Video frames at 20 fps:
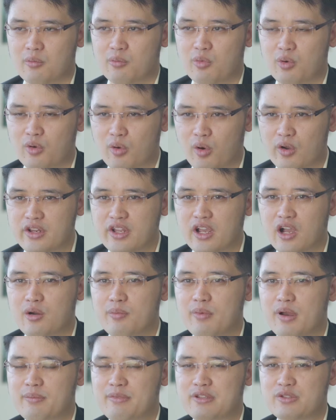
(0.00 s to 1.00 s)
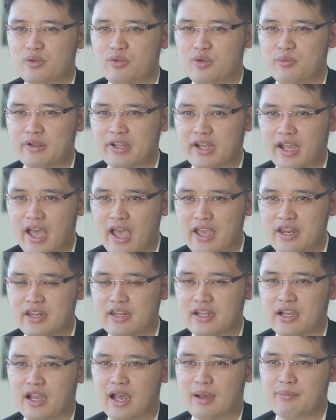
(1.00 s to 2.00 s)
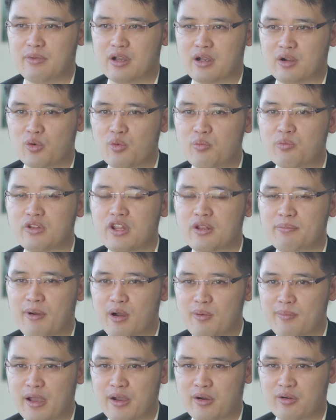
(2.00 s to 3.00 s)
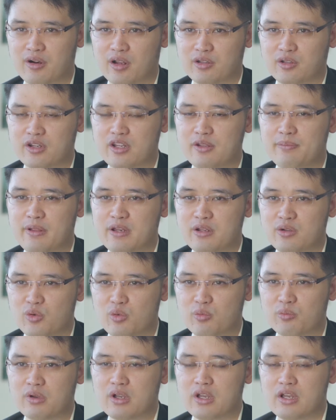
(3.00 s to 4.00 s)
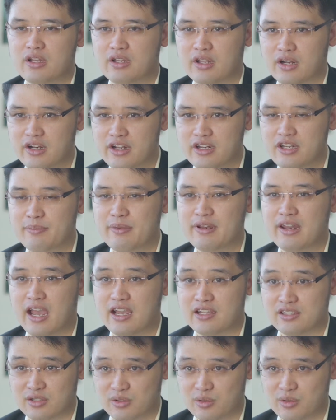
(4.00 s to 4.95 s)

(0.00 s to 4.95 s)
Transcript: บุคคลที่เข้ามามีส่วนร่วมในค่ายนี้นะครับกลุ่มที่เป้าหมายของเราตอนนี้เป็นกลุ่มนักเรียนที่เป็นไฮส